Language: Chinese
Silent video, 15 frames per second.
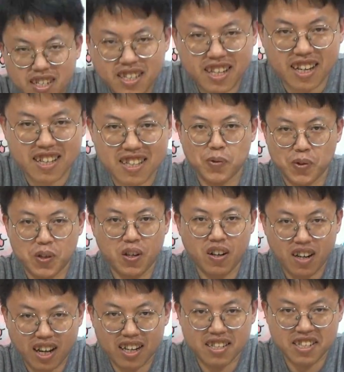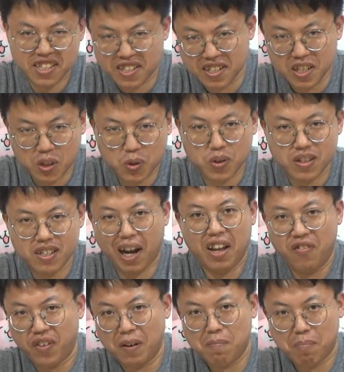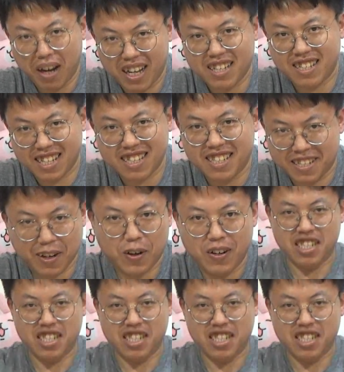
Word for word: 今天我就要来吃一顿白饭配煎饺。